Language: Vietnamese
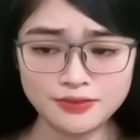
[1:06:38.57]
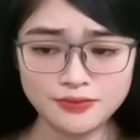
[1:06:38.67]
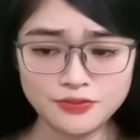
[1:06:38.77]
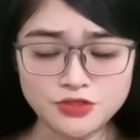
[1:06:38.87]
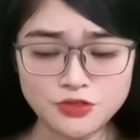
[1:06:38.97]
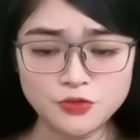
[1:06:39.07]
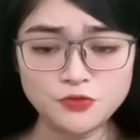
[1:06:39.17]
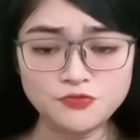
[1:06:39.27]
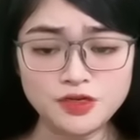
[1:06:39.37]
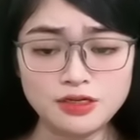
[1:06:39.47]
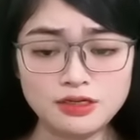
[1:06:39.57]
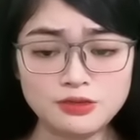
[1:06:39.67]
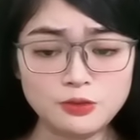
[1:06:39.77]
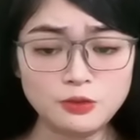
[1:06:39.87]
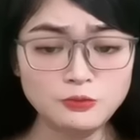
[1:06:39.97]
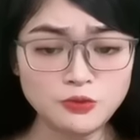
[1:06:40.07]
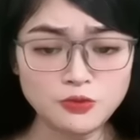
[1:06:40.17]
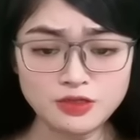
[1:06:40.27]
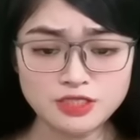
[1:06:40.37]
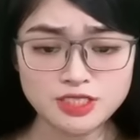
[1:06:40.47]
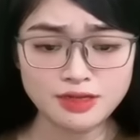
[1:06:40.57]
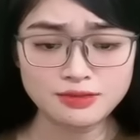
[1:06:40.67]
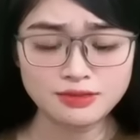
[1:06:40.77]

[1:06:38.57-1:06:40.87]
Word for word: Trần Tuấn Vĩ ôm tôi thật chặt.